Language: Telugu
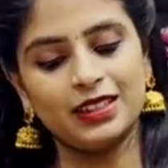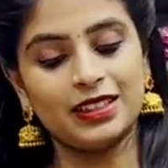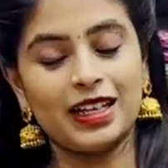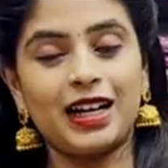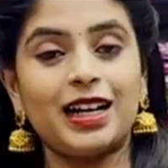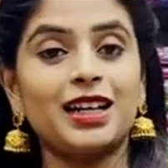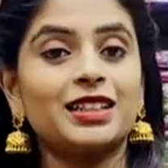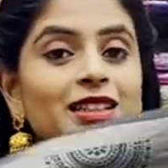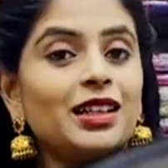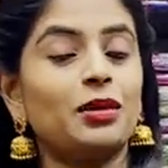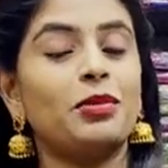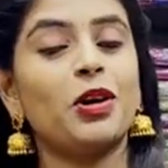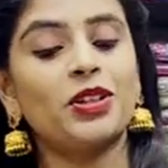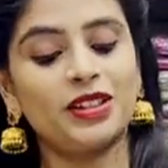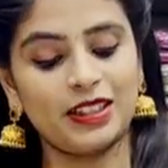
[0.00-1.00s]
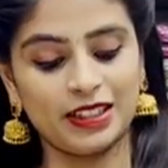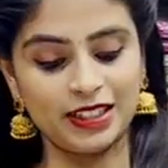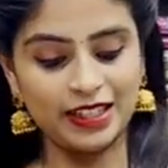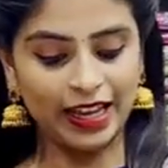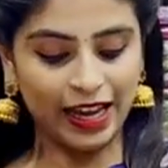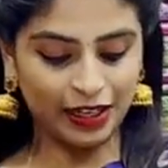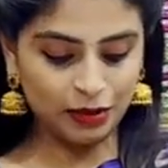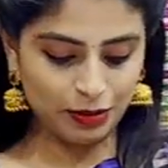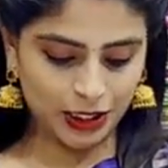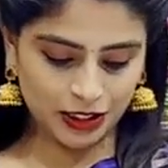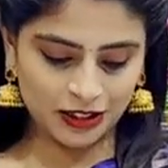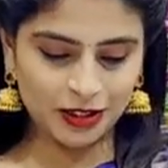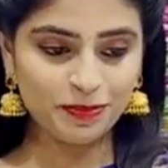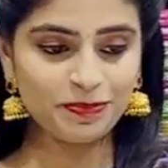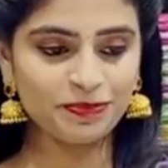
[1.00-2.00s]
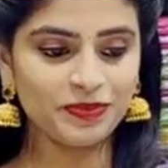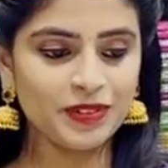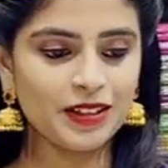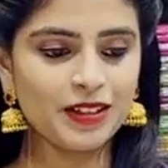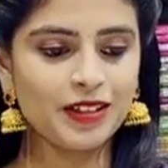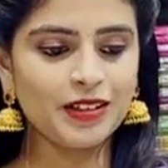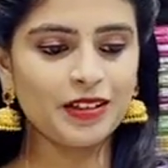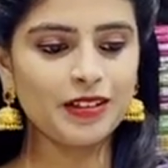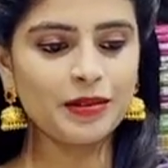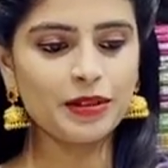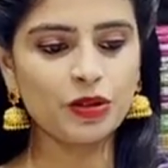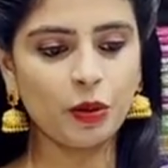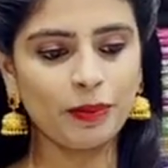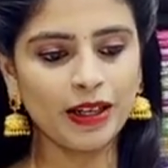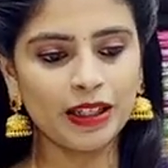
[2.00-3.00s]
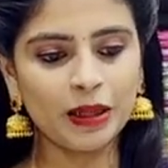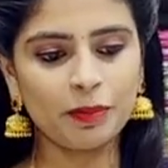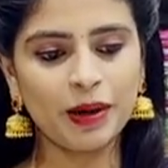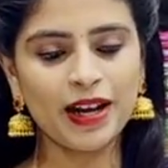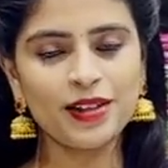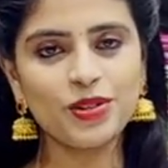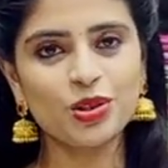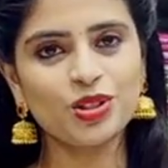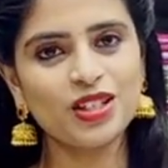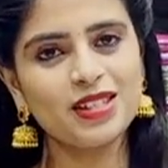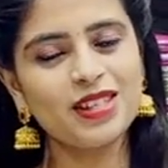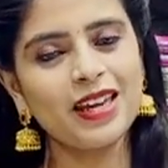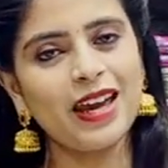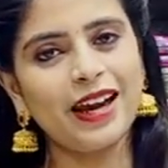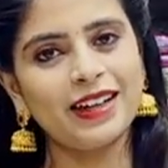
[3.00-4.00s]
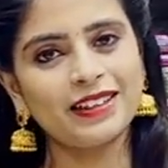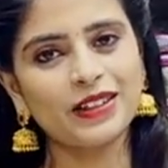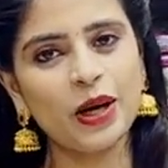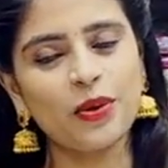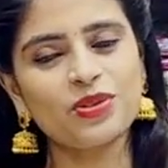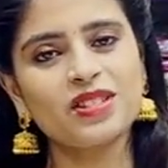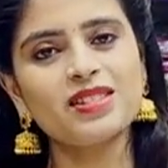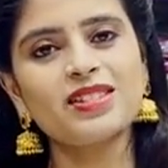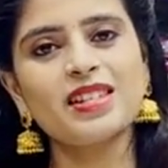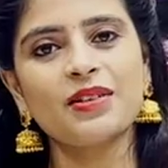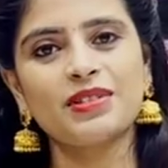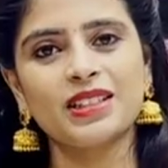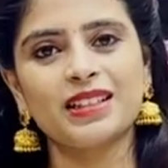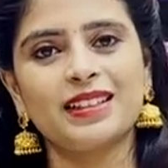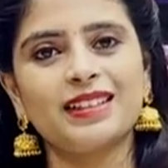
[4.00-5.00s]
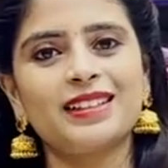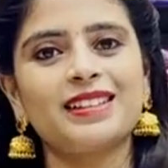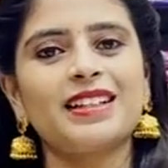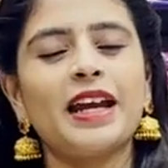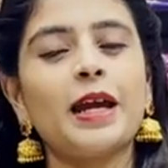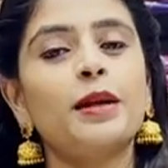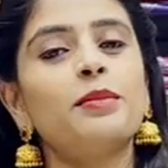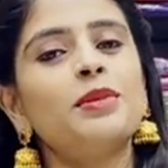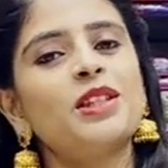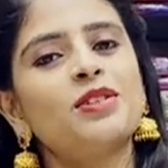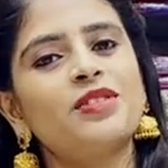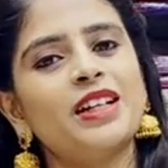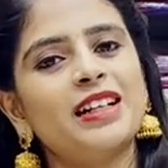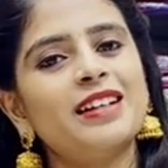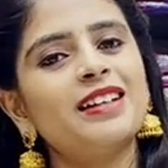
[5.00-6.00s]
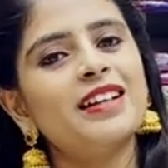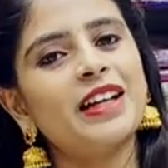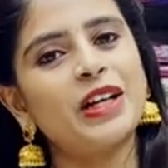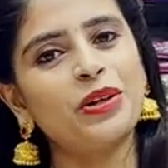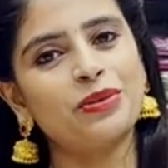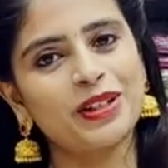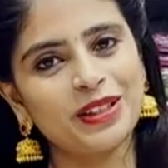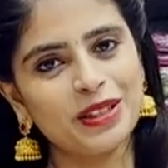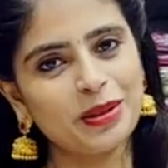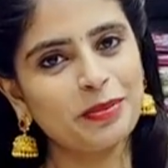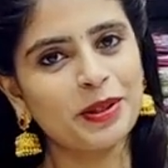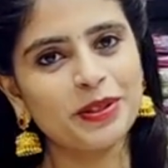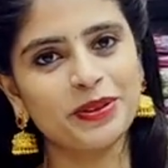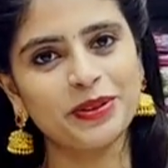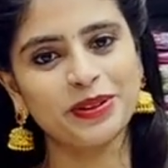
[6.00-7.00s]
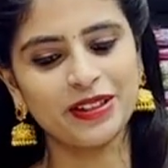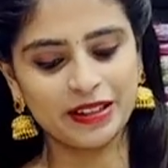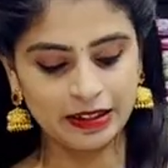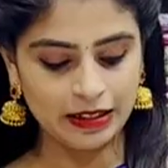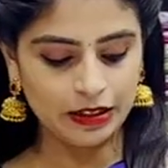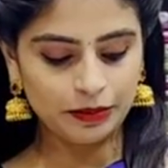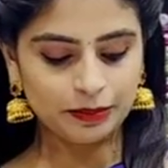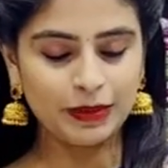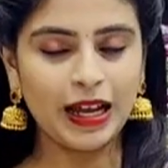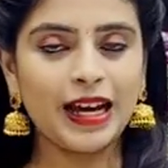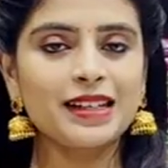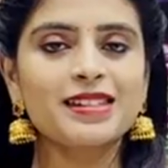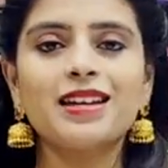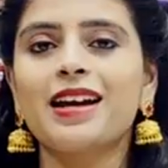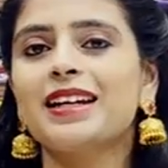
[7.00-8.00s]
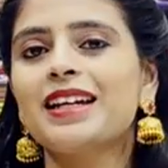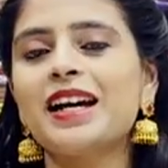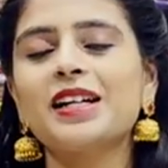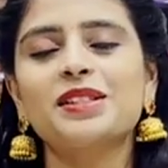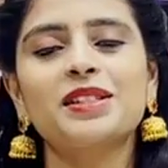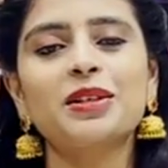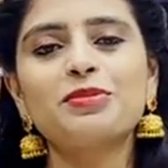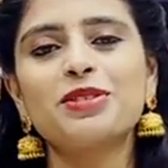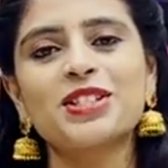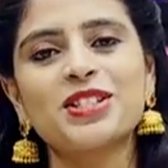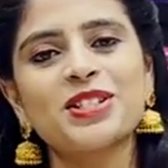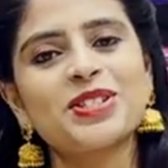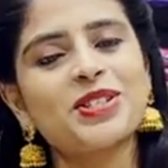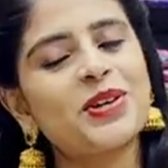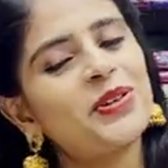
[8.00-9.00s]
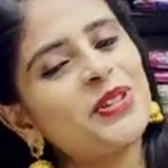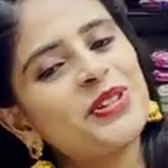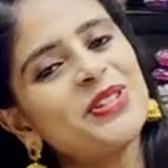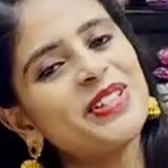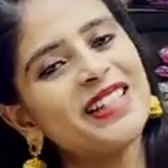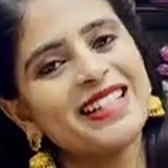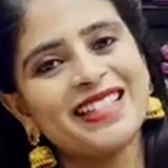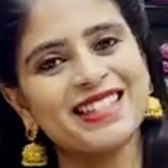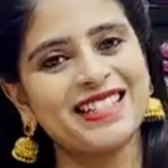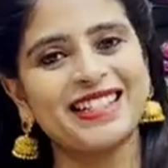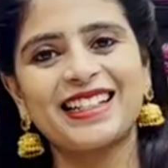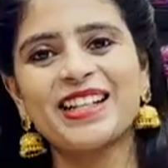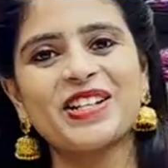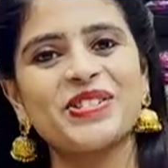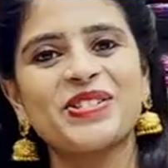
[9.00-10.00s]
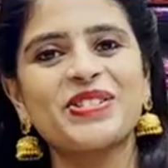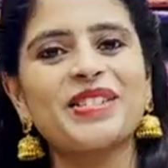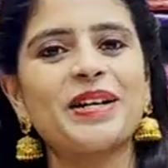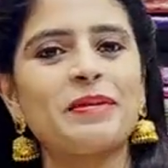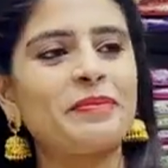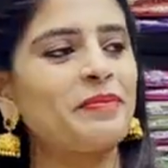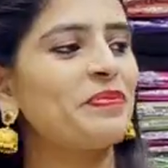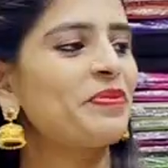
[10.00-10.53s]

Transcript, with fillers: చాలా చాలా బాగుందండి శారీ మాత్రం సో మనకి ప్రైస్ వచ్చేసి ఎయిట్ థౌజండ్ సెవెన్ హండ్రెడ్ ఎనిమిది వేల ఏడు వందలు పడుతుంది బ్లాక్ శారీ అస్సలు మిస్ చేసుకోవద్దు నెక్స్ట్ కలర్ చూద్దాం